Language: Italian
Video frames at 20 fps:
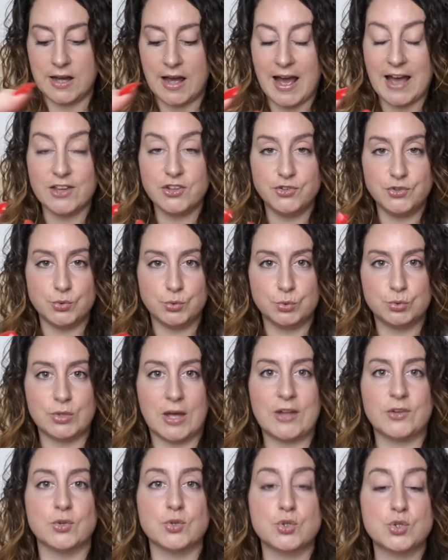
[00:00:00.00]

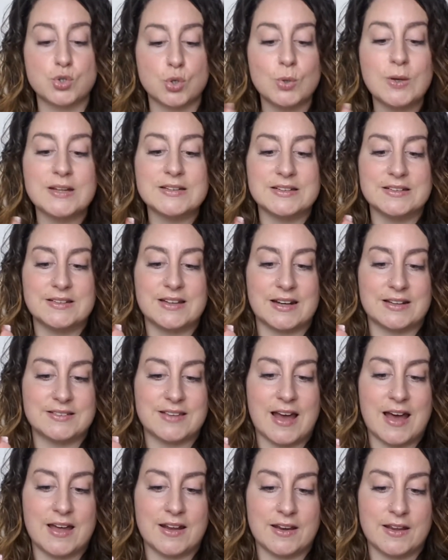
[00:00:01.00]
aiuta non solo ad
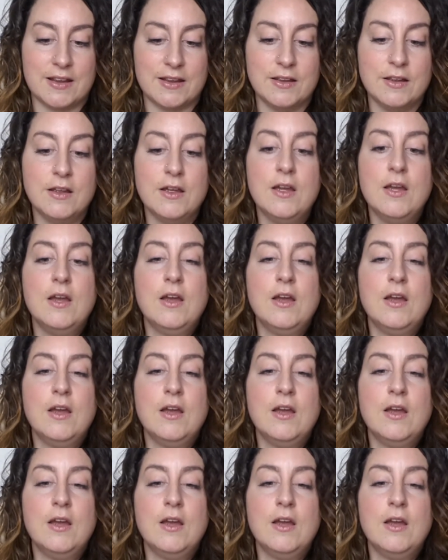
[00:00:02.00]
idratare